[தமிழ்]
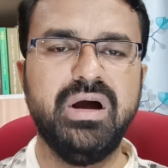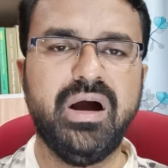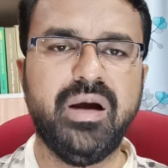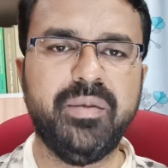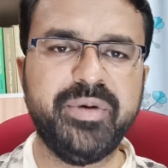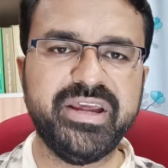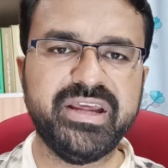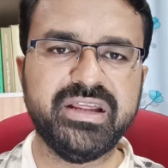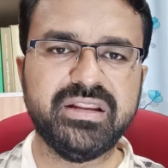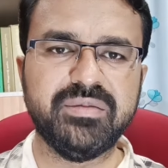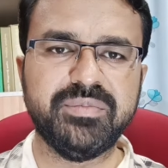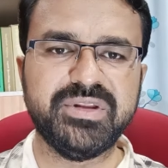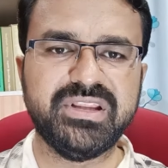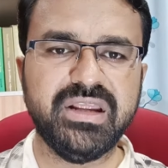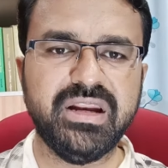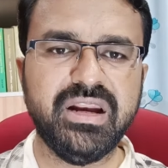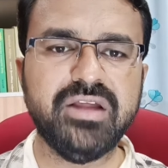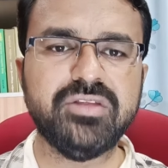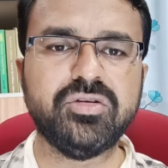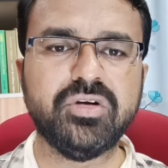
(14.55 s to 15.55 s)
அப்படிங்கிறத
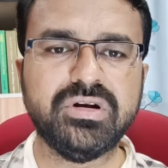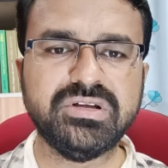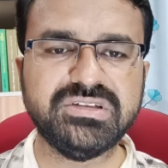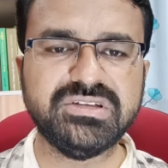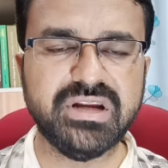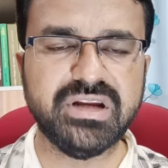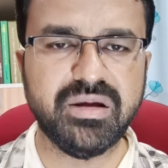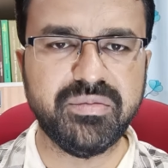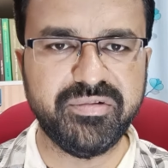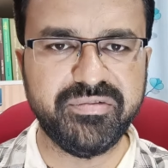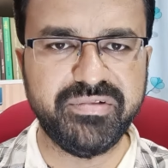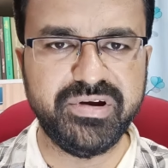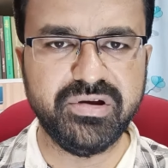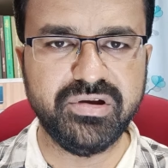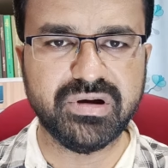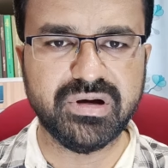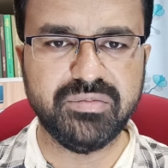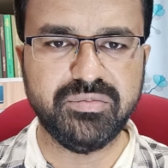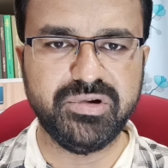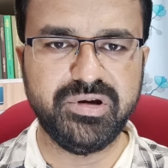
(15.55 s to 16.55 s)
பற்றியெல்லாம் தொடர்ச்சியாக நம்ம
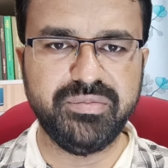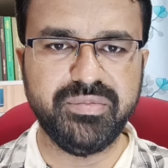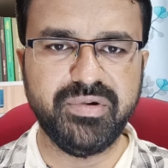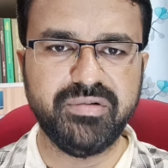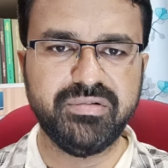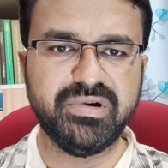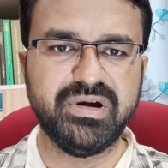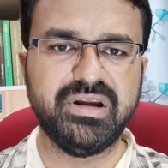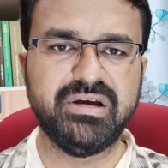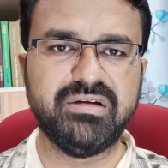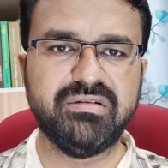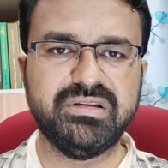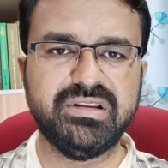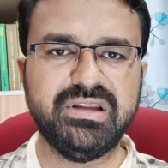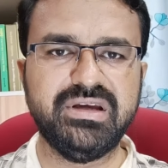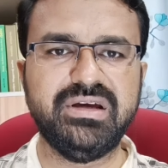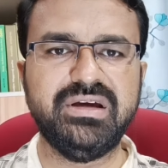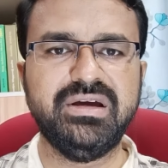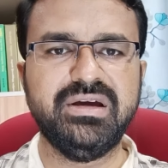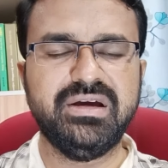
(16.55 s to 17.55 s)
வீடியோக்கள் மூலிமா உங்களுக்கு
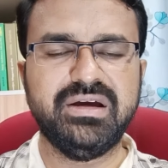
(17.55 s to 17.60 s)
வந்து